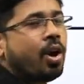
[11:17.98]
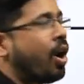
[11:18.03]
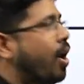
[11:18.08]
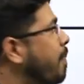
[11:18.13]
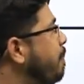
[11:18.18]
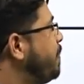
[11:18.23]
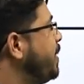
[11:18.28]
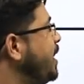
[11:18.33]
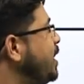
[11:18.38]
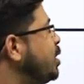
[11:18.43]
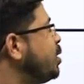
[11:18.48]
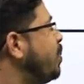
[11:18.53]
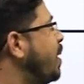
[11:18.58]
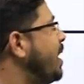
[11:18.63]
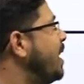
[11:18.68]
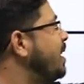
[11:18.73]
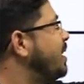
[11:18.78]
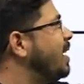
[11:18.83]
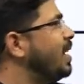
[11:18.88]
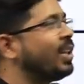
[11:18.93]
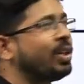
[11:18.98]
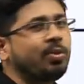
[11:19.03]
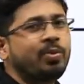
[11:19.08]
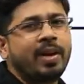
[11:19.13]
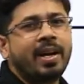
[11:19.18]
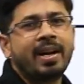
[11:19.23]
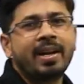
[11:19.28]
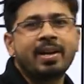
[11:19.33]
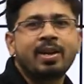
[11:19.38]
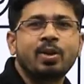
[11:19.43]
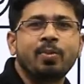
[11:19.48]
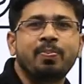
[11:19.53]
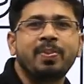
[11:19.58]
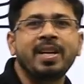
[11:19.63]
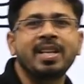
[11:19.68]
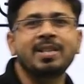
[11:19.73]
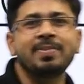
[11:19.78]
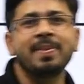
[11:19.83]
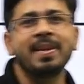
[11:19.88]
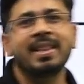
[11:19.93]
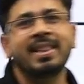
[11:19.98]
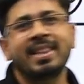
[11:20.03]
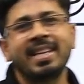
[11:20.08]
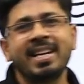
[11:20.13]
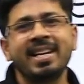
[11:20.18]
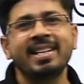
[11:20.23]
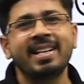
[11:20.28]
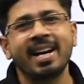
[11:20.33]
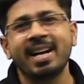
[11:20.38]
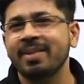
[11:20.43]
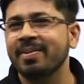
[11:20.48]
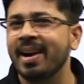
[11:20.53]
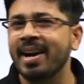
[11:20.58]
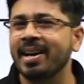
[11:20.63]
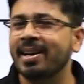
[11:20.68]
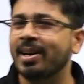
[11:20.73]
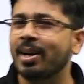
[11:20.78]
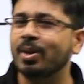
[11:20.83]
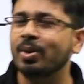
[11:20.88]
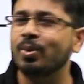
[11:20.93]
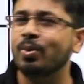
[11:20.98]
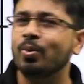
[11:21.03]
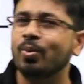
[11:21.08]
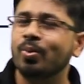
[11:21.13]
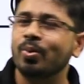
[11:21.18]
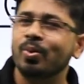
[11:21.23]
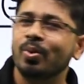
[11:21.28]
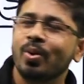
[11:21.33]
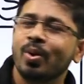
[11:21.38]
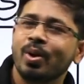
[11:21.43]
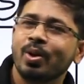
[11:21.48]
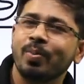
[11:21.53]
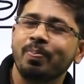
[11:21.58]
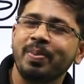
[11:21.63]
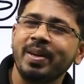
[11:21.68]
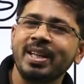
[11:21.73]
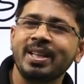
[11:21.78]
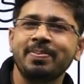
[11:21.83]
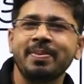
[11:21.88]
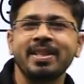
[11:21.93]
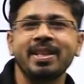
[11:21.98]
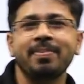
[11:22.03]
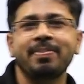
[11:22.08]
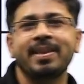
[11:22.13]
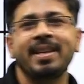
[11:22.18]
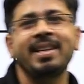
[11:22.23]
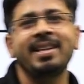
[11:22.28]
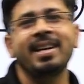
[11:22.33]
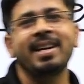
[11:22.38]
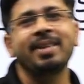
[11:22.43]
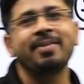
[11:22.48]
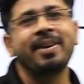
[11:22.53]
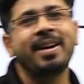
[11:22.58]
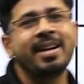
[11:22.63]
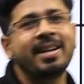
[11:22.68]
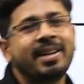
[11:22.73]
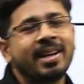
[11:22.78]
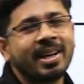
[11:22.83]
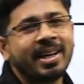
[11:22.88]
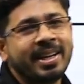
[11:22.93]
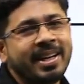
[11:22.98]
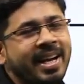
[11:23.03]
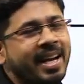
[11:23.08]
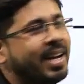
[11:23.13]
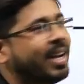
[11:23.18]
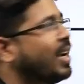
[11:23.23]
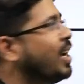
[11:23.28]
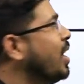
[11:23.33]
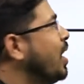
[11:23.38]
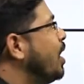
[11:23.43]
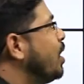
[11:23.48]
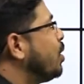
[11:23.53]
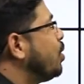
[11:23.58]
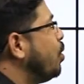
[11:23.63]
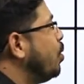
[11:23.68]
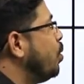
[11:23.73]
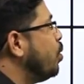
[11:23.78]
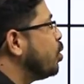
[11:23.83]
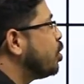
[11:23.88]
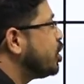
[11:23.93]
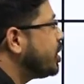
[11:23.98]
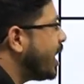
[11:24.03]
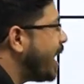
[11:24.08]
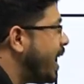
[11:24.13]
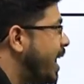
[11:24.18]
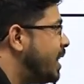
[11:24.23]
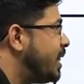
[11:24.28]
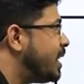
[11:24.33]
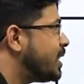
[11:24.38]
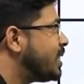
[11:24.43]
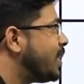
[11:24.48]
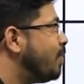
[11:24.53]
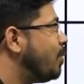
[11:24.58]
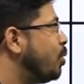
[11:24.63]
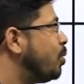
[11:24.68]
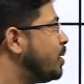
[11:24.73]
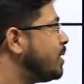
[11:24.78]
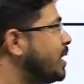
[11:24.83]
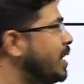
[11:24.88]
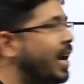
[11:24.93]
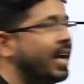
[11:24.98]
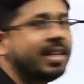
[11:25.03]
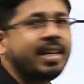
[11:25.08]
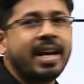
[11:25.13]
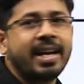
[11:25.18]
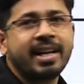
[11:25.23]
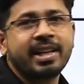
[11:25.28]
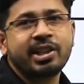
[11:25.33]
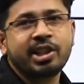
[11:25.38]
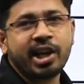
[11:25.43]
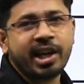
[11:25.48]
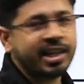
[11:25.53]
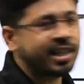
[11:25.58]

अब बीस तुम्हारे गलत हुए तो बीस में तीन का डिवाइड कर दो तो बीस में जब तीन का डिवाइड करेंगे तो छह दशमलव कितना आ जाएगा छह